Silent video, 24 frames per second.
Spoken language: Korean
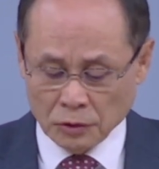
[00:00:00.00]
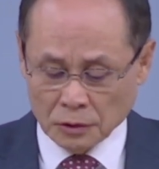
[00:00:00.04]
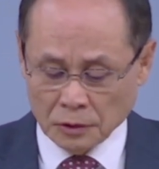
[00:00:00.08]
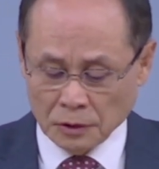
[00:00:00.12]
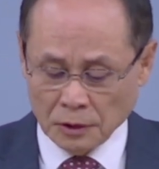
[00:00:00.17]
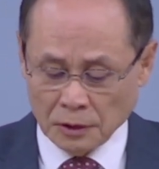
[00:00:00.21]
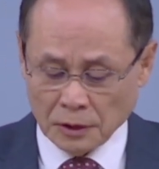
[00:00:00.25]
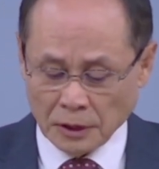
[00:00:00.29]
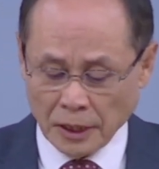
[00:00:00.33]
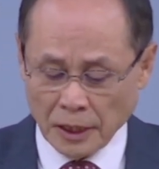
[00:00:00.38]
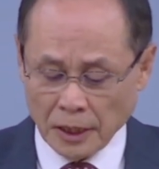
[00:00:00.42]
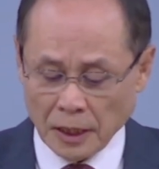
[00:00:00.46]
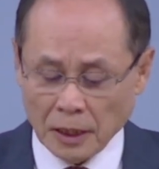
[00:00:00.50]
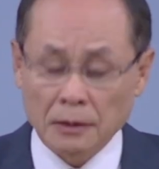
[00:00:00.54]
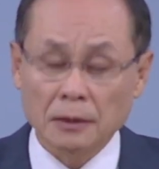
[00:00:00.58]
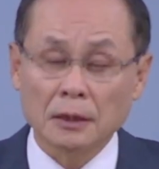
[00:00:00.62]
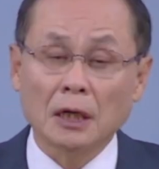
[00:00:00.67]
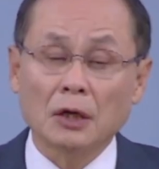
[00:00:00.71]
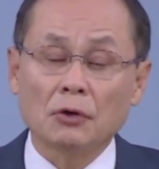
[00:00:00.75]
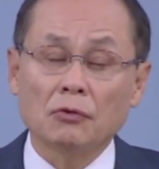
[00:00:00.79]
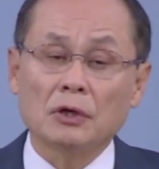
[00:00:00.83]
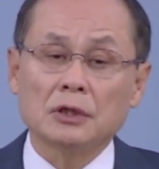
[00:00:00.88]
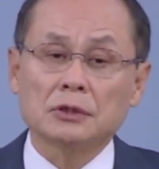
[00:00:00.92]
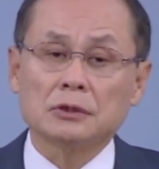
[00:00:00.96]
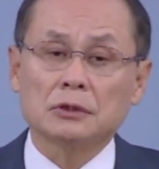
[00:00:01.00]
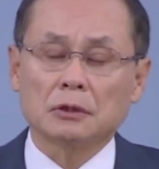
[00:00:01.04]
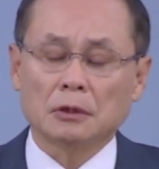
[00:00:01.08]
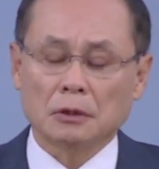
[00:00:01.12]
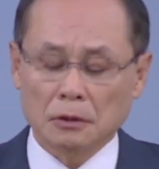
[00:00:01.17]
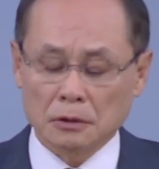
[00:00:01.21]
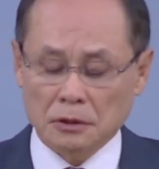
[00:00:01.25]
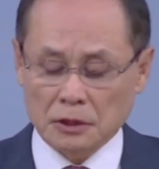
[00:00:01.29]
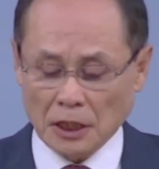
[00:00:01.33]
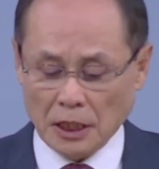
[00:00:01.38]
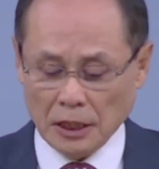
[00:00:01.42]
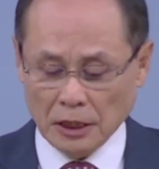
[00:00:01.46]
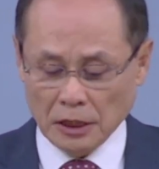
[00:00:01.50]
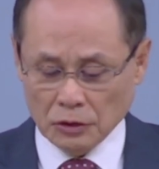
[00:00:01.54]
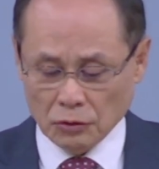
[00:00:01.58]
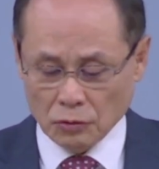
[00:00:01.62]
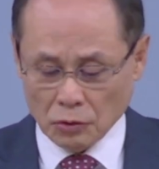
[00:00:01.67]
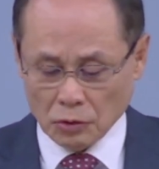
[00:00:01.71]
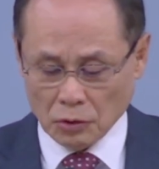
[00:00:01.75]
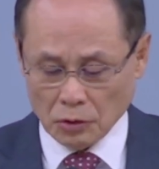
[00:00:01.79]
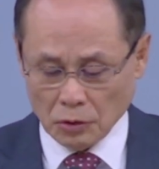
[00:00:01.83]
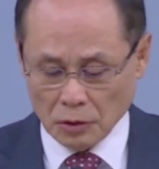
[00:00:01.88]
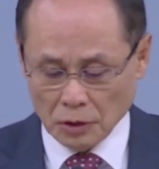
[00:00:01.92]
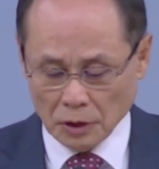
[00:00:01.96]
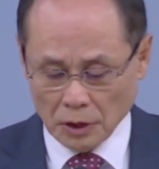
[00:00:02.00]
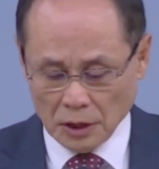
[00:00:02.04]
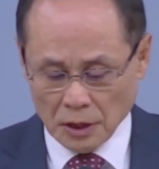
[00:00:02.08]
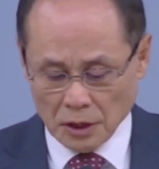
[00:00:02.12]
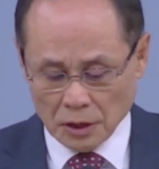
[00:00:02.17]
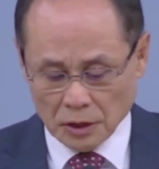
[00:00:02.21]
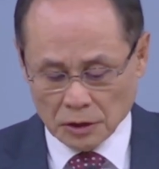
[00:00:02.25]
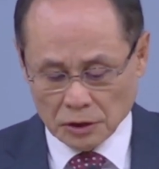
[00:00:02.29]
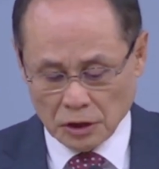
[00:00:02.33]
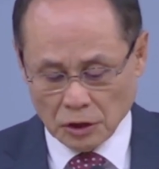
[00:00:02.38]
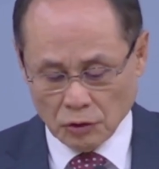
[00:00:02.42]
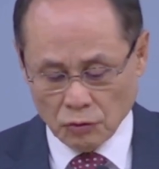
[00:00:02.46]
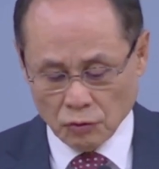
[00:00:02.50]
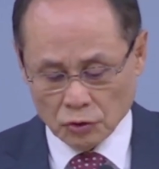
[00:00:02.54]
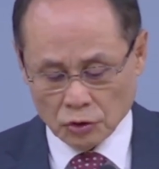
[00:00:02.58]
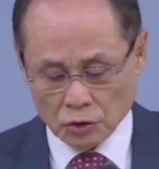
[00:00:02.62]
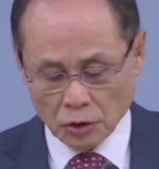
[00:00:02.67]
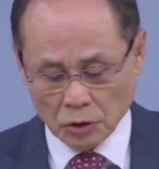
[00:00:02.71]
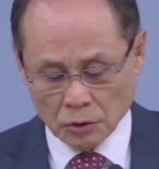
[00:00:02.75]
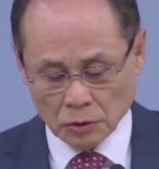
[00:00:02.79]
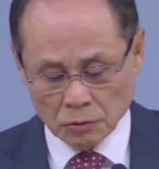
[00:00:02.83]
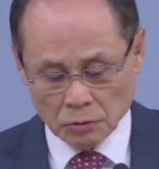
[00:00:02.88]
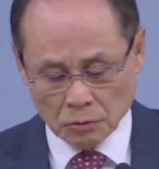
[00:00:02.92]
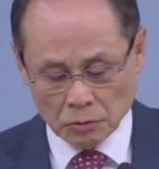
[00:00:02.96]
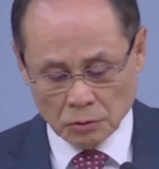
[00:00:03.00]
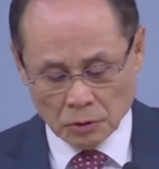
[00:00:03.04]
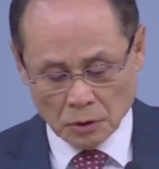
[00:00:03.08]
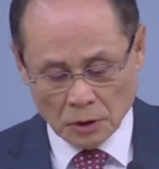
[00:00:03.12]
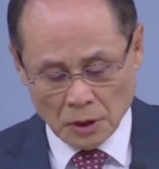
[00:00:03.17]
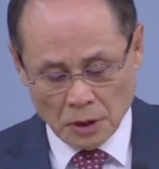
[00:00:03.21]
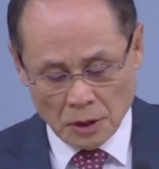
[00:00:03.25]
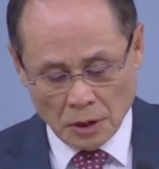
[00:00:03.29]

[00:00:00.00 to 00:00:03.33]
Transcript: 은퇴한다고 해서 자기도 지구촌